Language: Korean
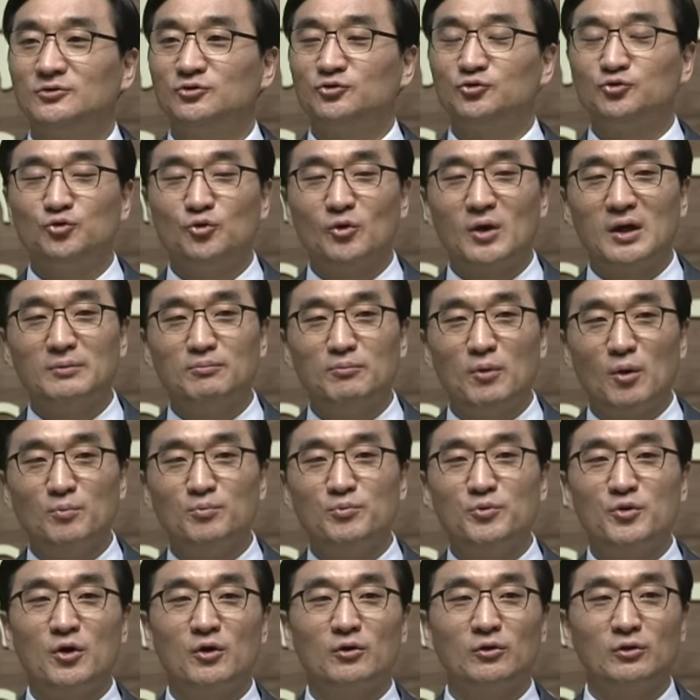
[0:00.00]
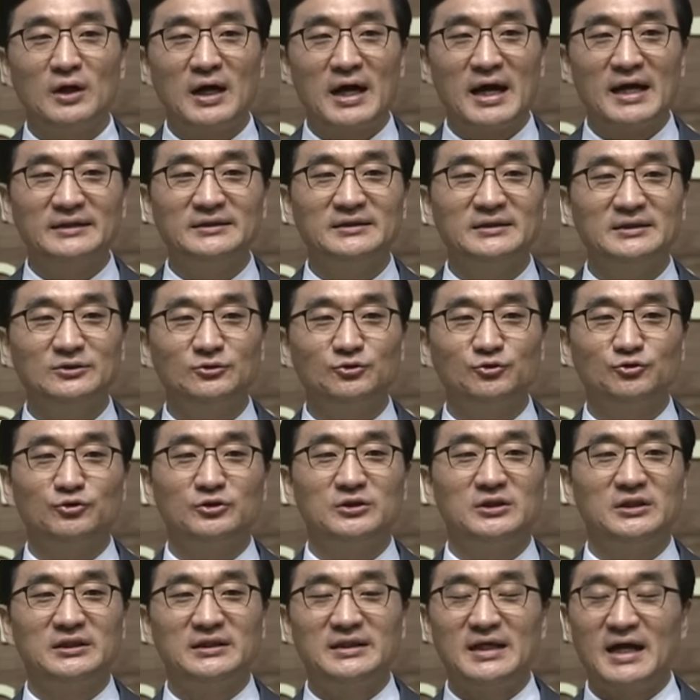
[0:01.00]
중요한 몸통, 가지,
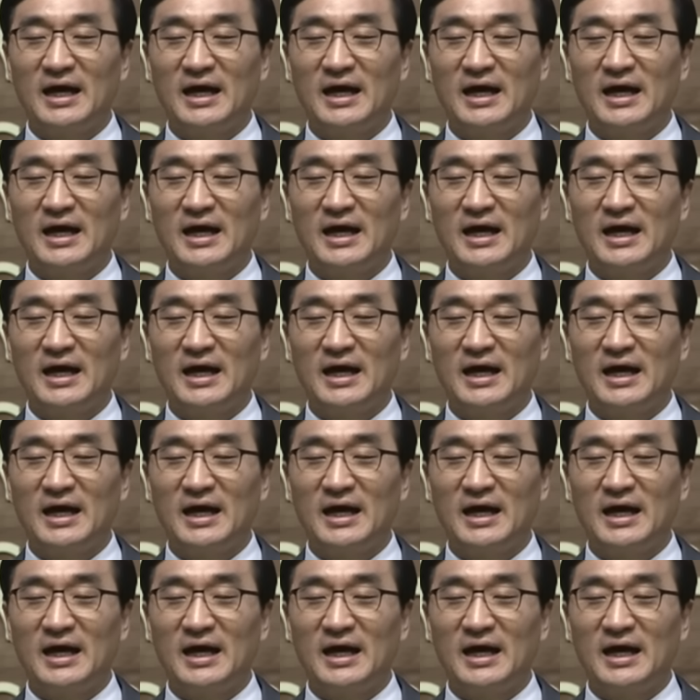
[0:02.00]
줄기